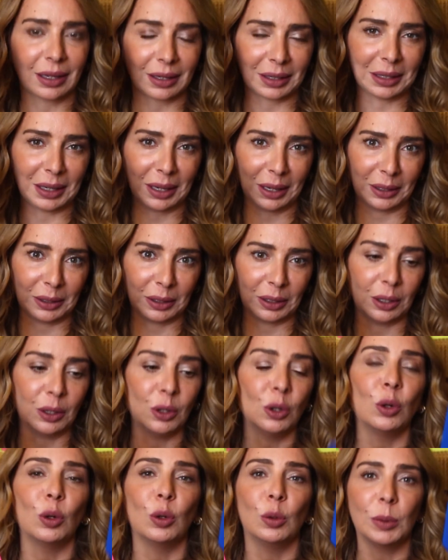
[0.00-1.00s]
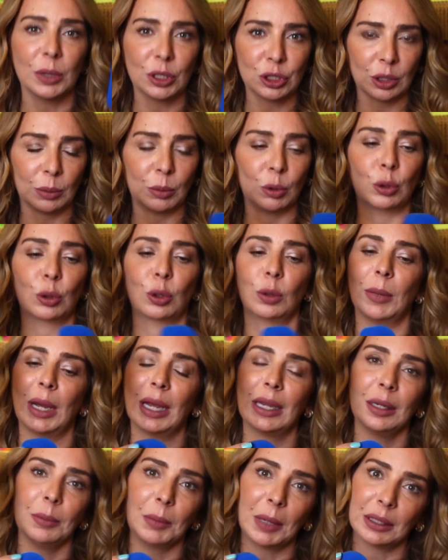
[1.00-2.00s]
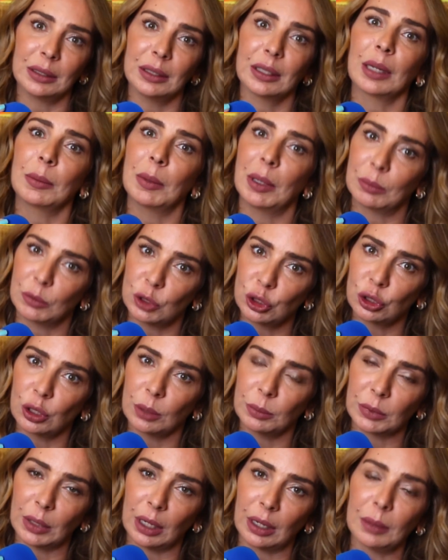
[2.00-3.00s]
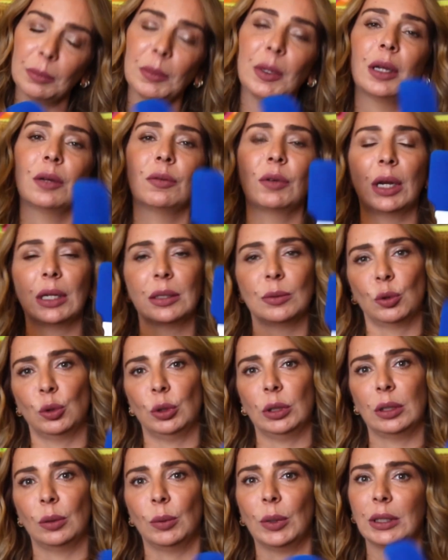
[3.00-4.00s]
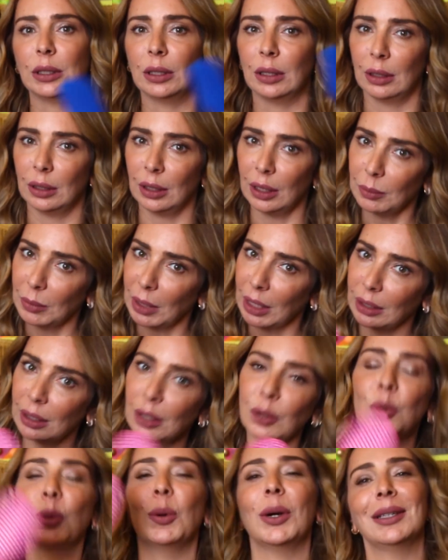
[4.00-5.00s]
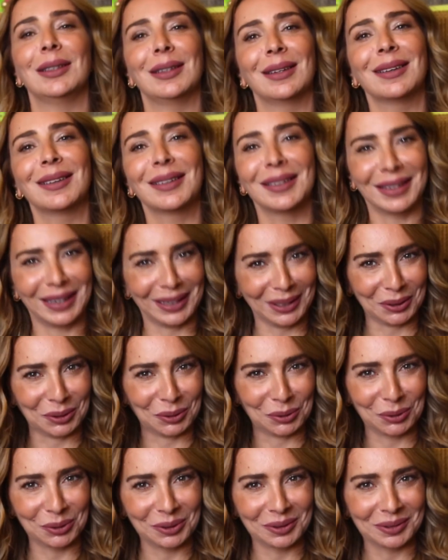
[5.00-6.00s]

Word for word: غنى عنها وبرجع بقول لكم هاي الماده كمان بتشرب طعم فلازم يكون عندنا وحده للمالح وحده للحلو